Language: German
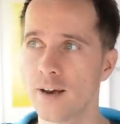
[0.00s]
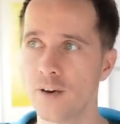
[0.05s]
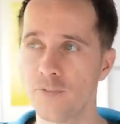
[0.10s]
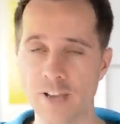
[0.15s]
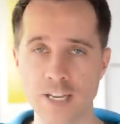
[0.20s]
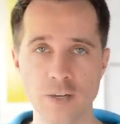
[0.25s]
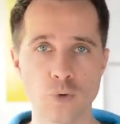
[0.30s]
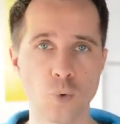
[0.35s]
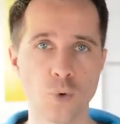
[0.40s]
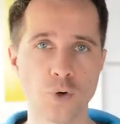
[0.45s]

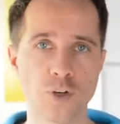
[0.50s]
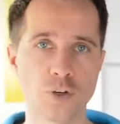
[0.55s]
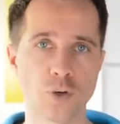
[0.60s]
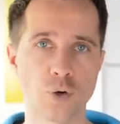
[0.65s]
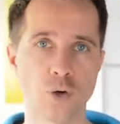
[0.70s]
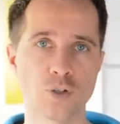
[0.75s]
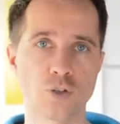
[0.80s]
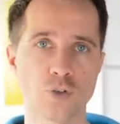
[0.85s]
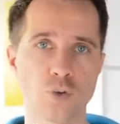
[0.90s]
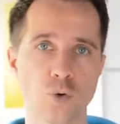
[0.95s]
wenn ohne
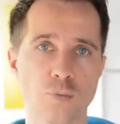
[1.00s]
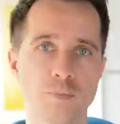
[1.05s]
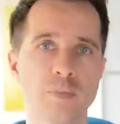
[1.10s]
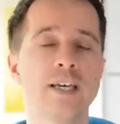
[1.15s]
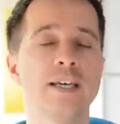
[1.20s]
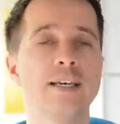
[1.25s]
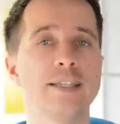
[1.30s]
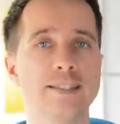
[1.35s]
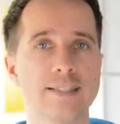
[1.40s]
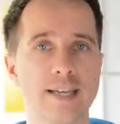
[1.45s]
Kondom,
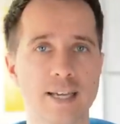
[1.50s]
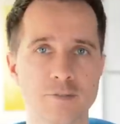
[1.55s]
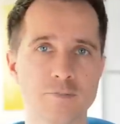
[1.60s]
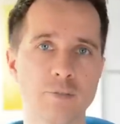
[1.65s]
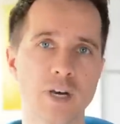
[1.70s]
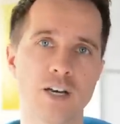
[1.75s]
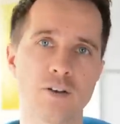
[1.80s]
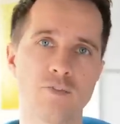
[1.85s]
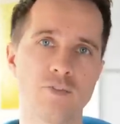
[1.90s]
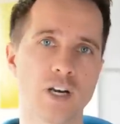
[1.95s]
dann
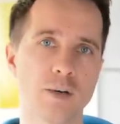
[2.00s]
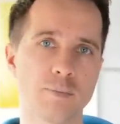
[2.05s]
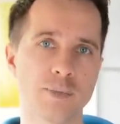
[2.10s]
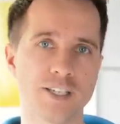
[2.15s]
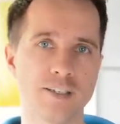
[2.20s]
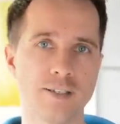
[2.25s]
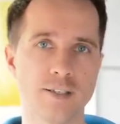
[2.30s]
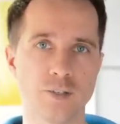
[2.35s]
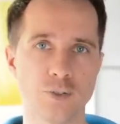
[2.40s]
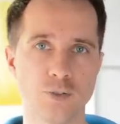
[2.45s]
machen wir aber
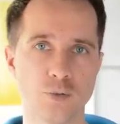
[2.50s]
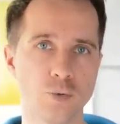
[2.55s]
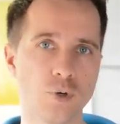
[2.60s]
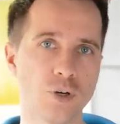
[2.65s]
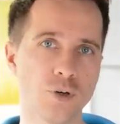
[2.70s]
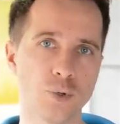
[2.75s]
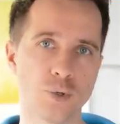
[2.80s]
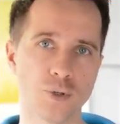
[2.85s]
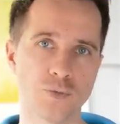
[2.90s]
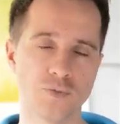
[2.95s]
hier
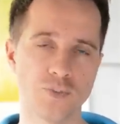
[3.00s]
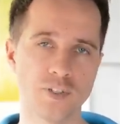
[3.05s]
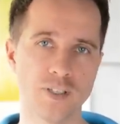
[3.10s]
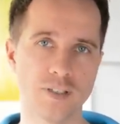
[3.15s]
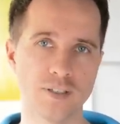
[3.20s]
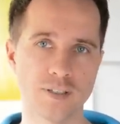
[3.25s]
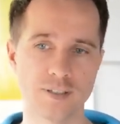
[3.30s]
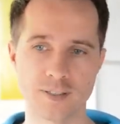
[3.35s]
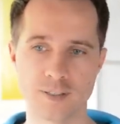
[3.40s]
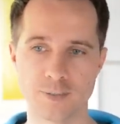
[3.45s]
nur
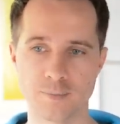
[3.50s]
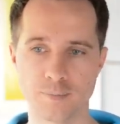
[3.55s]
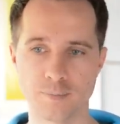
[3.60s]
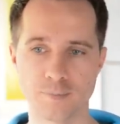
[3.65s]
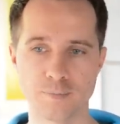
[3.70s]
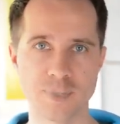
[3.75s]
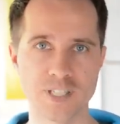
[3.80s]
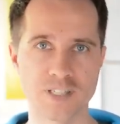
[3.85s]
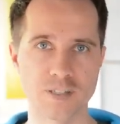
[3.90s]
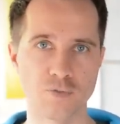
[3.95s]
irgendwie äh,
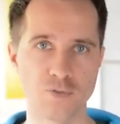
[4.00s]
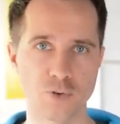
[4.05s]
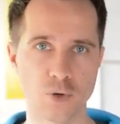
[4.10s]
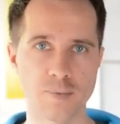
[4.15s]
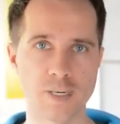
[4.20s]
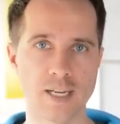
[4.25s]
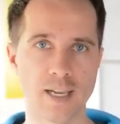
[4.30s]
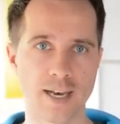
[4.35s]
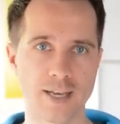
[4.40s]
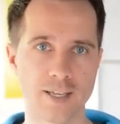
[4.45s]
ein bisschen
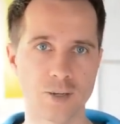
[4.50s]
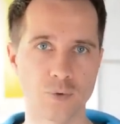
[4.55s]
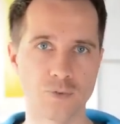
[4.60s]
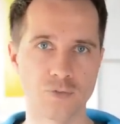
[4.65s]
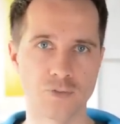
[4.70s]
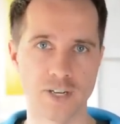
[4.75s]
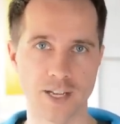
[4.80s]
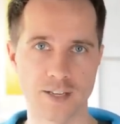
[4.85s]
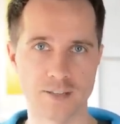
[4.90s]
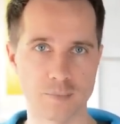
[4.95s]
Fummelei und
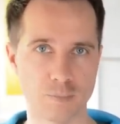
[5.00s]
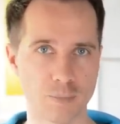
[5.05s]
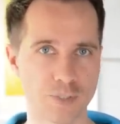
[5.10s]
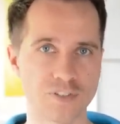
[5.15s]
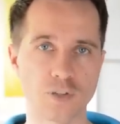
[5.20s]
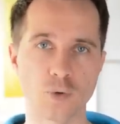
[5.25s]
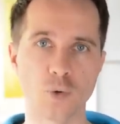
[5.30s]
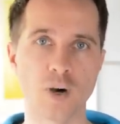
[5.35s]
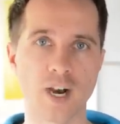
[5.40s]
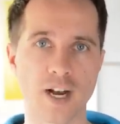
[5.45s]
vielleicht ein
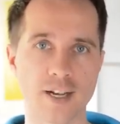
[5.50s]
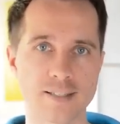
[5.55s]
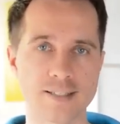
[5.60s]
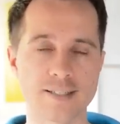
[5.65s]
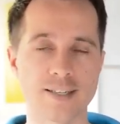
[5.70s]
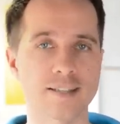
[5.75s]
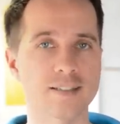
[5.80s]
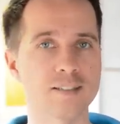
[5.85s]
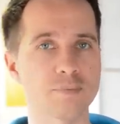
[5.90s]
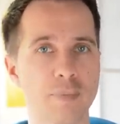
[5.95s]
bisschen
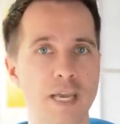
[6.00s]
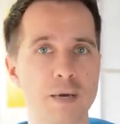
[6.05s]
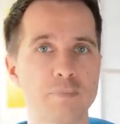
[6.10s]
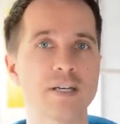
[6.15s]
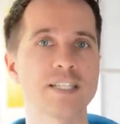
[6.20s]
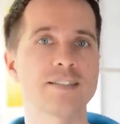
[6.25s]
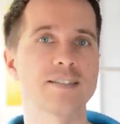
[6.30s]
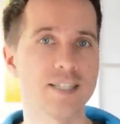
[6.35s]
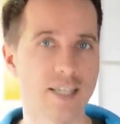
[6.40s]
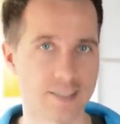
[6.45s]
Oralsex. Mehr
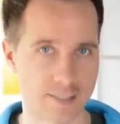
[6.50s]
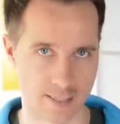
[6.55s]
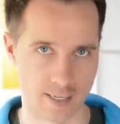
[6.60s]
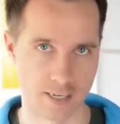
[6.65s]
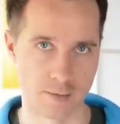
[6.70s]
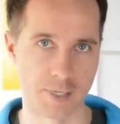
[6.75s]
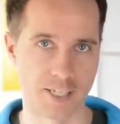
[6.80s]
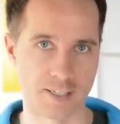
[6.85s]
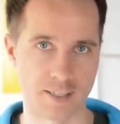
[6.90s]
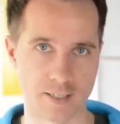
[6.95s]
passiert dann
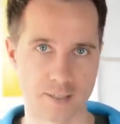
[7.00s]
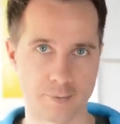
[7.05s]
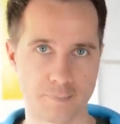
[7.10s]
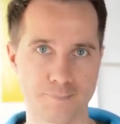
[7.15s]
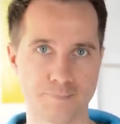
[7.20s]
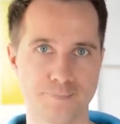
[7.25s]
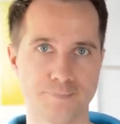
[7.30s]
aber nicht.